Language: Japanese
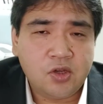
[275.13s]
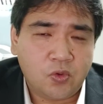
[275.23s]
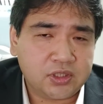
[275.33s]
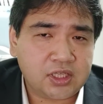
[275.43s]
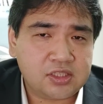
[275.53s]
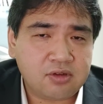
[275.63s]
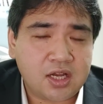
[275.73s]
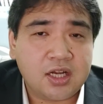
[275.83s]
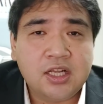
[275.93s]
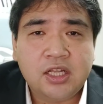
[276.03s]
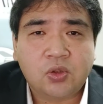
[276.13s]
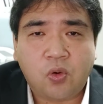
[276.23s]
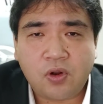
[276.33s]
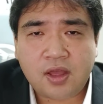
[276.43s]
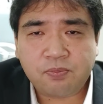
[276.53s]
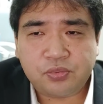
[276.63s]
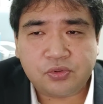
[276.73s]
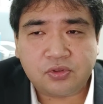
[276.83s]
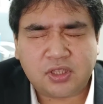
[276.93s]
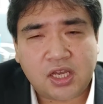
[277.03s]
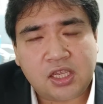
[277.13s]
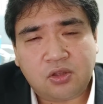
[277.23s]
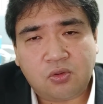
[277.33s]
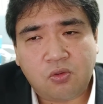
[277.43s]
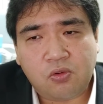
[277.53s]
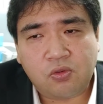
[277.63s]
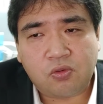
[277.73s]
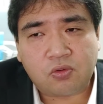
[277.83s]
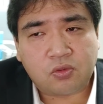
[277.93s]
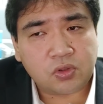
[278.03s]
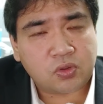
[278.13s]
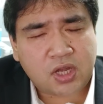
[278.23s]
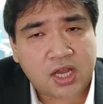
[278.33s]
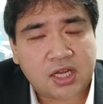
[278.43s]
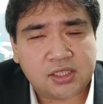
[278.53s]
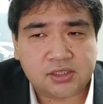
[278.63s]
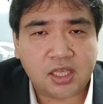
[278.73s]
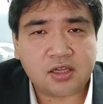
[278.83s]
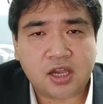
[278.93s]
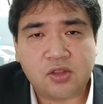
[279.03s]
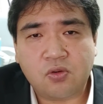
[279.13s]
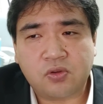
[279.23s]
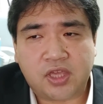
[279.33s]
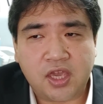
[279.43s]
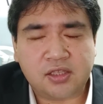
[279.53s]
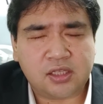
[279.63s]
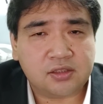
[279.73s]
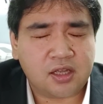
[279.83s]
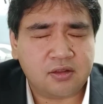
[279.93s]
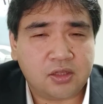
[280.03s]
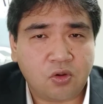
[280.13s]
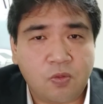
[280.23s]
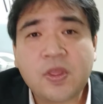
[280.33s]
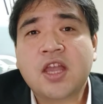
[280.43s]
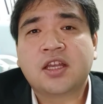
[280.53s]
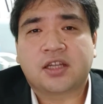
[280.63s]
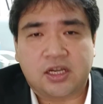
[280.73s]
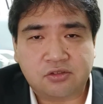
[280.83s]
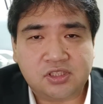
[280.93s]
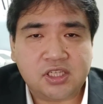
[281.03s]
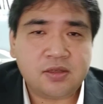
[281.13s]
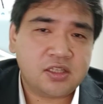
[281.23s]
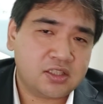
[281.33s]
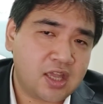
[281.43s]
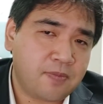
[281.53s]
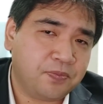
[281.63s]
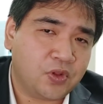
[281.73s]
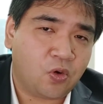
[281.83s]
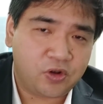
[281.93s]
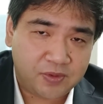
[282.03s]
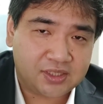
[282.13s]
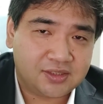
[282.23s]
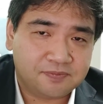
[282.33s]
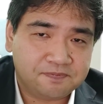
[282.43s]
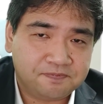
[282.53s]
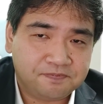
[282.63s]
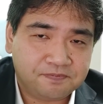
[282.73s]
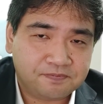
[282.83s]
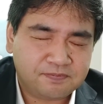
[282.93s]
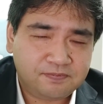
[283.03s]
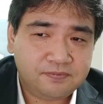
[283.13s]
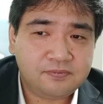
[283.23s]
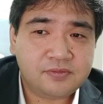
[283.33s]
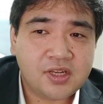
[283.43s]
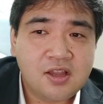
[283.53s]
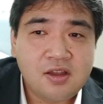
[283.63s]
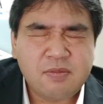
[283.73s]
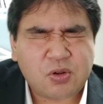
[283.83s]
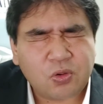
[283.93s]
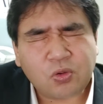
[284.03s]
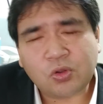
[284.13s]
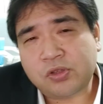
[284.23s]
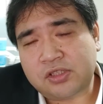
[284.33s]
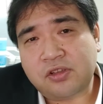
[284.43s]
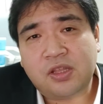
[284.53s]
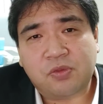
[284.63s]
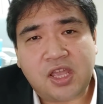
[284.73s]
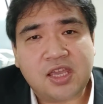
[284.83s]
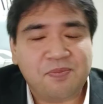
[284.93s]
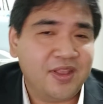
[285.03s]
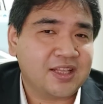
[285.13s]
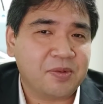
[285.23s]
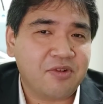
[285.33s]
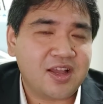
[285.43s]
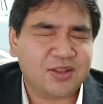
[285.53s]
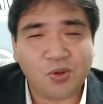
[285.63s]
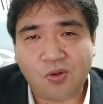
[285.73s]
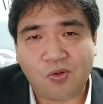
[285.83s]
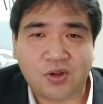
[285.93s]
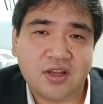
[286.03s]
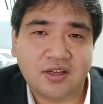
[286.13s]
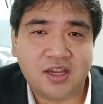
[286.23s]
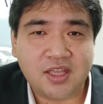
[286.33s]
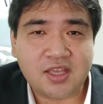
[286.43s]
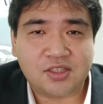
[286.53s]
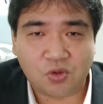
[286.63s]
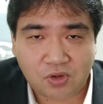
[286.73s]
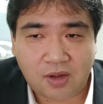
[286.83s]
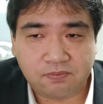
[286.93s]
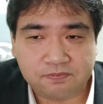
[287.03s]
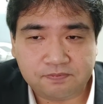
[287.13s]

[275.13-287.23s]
私はトランプ大統領こそが世界の警察官だと確信しております。まあ、このことについてもね、皆様はどうお考えでしょうか。